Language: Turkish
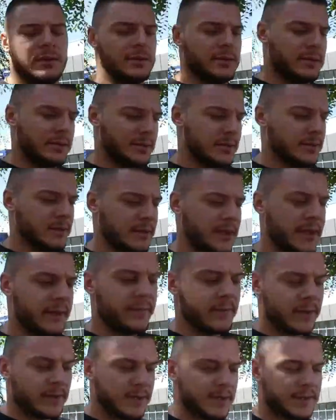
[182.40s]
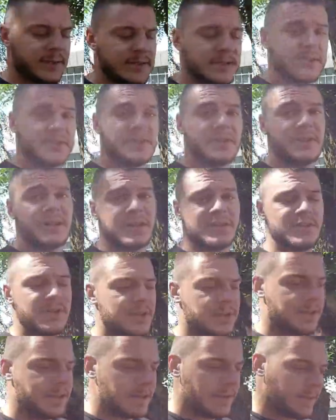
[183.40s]
e, evraklarınız için
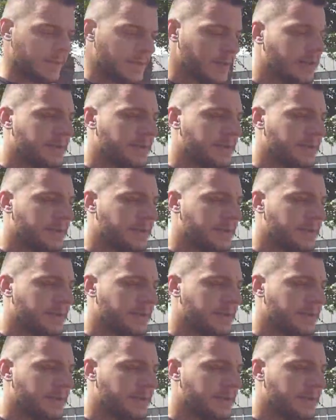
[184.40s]
geçerlidir.